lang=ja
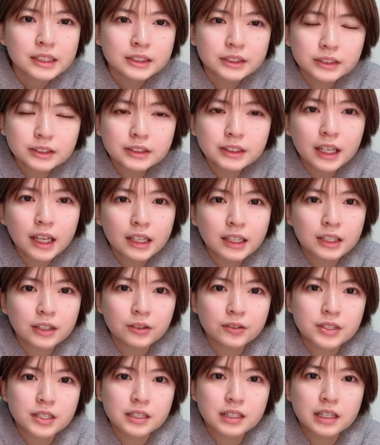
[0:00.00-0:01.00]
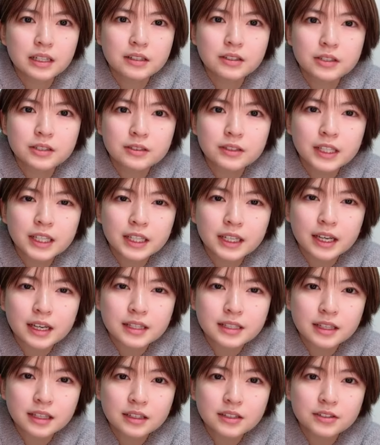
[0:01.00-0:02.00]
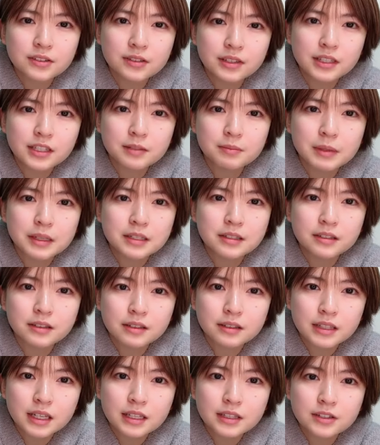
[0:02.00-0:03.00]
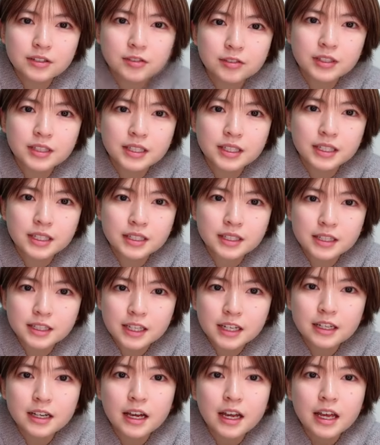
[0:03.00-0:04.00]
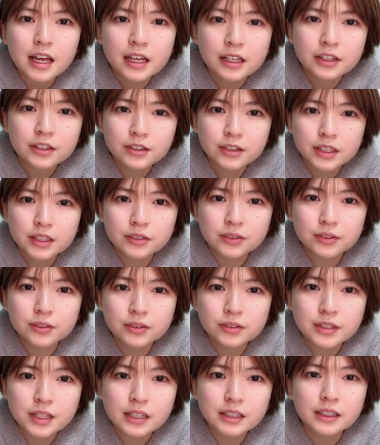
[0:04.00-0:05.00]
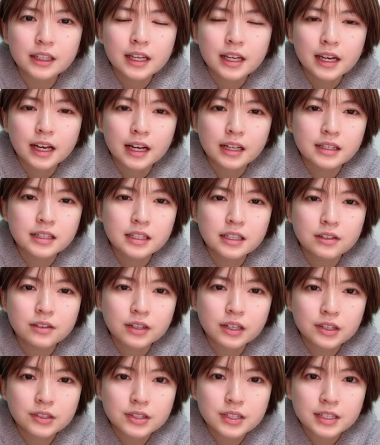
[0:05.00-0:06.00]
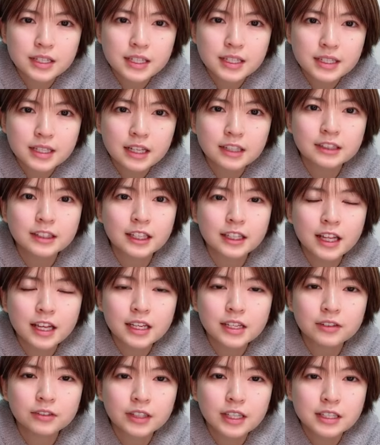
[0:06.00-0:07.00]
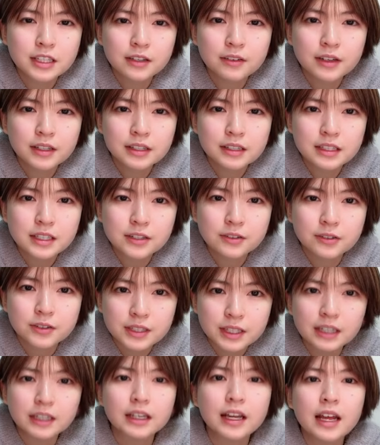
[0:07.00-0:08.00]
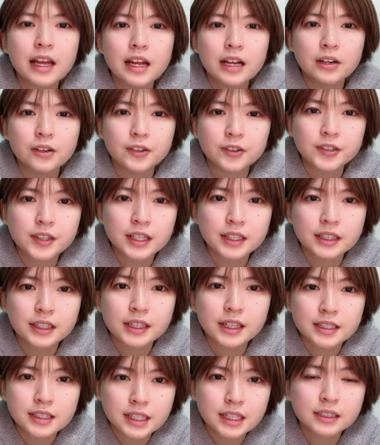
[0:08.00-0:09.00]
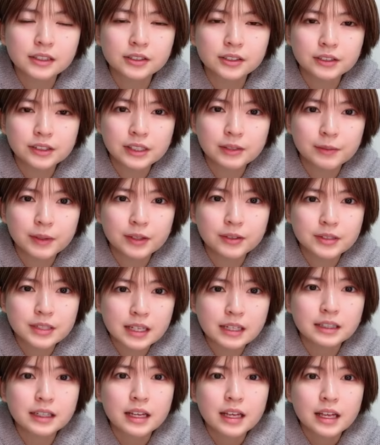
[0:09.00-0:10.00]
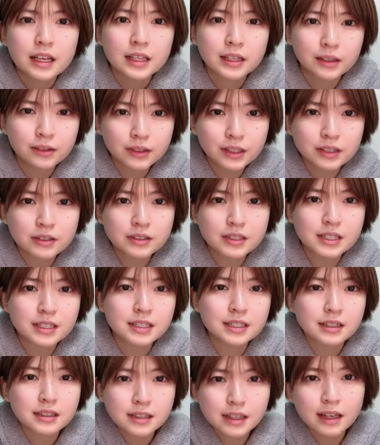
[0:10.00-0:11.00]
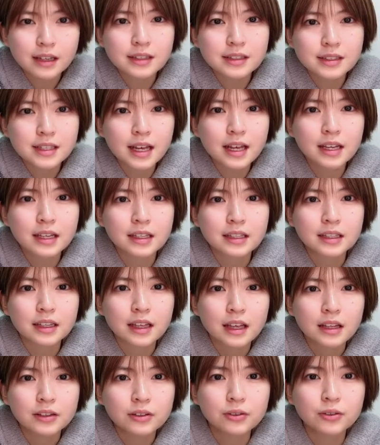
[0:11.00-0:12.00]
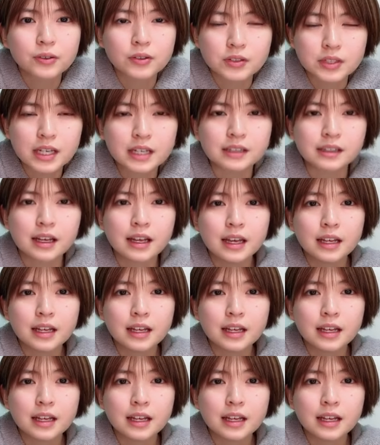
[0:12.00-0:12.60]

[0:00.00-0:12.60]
13位ひろしさん12位 K さん11位まるさん10位しんいちさん9位とおるさん8位ゆかおしじいさん7位米沢二郎さん6位たかさん5位ベロさん4位くじちさん3位東吾さん